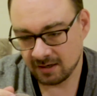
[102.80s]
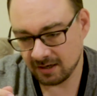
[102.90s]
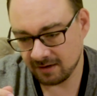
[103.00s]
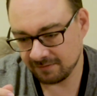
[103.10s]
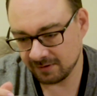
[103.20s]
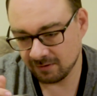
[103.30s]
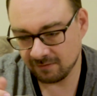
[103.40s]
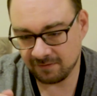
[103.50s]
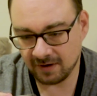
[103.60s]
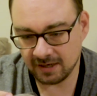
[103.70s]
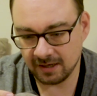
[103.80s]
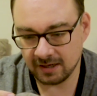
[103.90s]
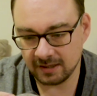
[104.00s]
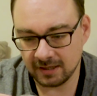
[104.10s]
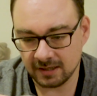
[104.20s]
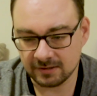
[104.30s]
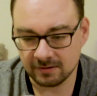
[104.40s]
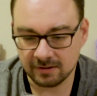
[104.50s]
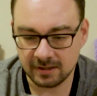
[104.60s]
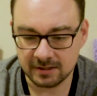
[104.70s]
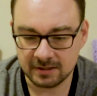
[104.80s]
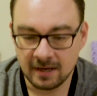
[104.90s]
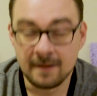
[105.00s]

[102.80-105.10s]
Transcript: I have no fucking idea, co to jest.